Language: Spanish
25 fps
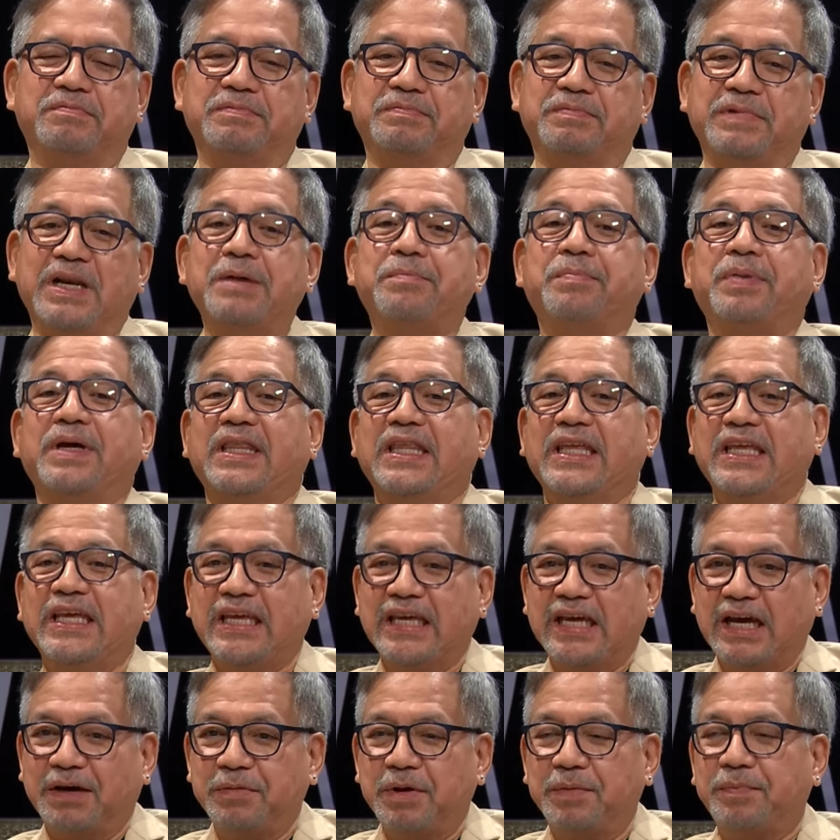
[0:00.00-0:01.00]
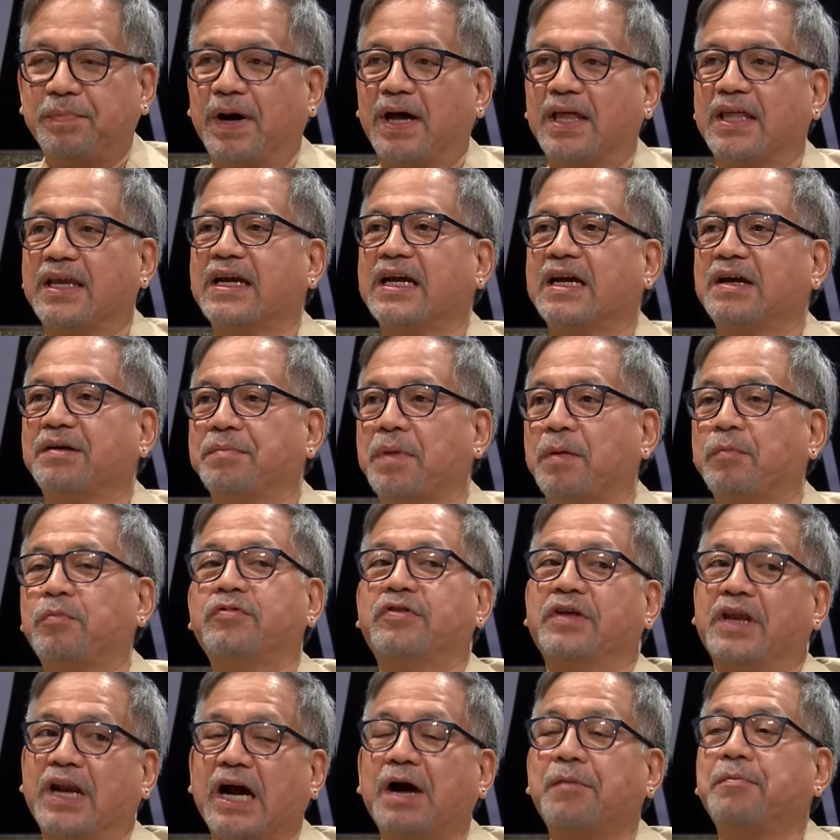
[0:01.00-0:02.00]
le pedí a mis padres que me
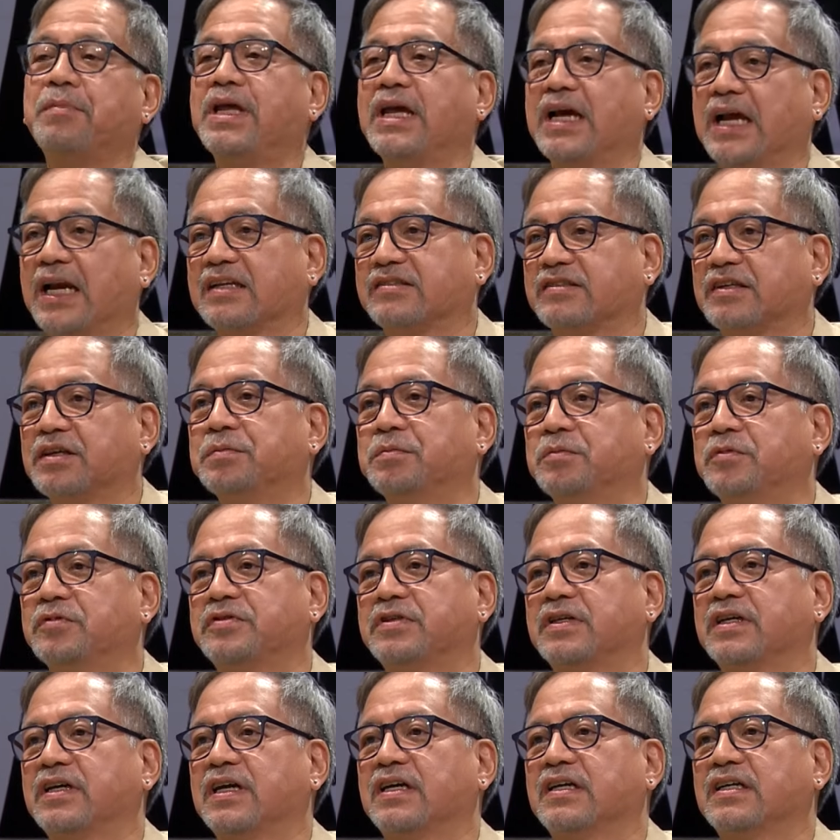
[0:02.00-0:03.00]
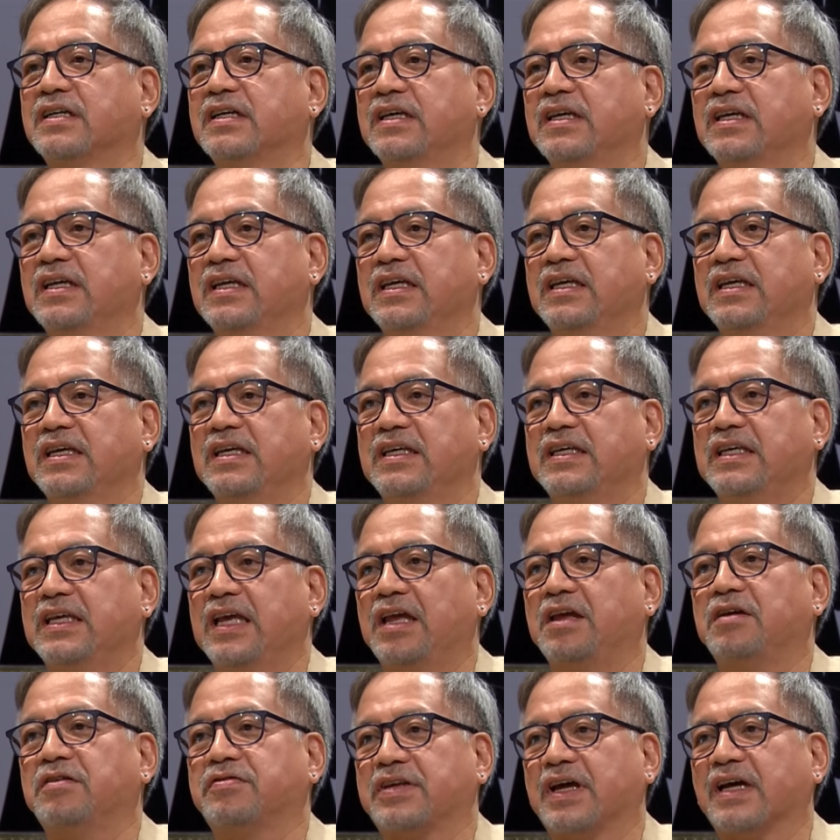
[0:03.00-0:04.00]
pusieran a mí en clase de música. Y
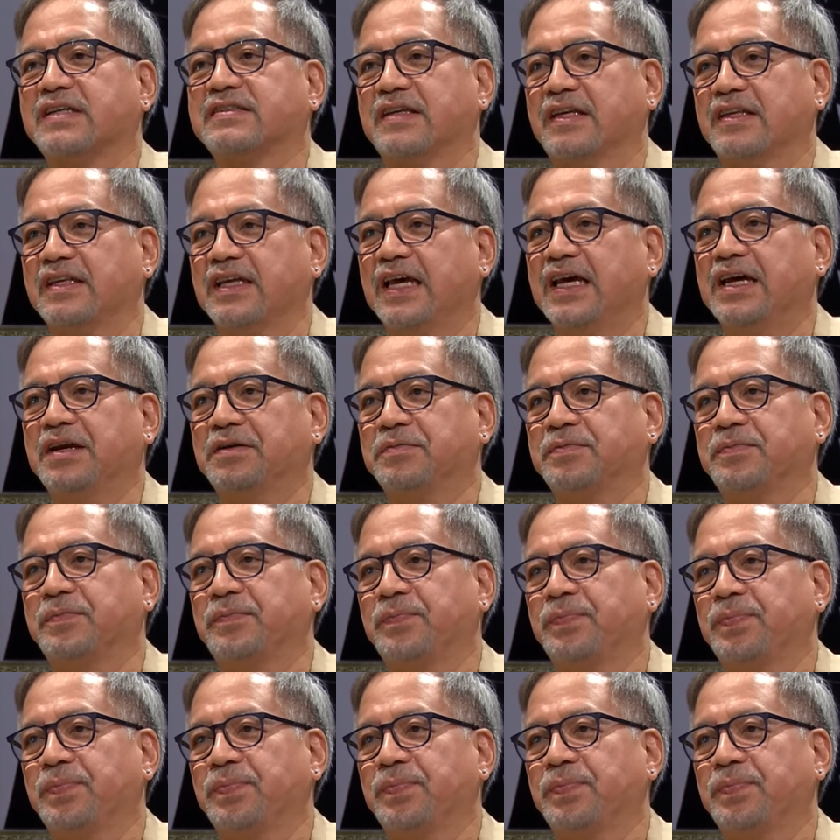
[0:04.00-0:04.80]
ellos accedieron.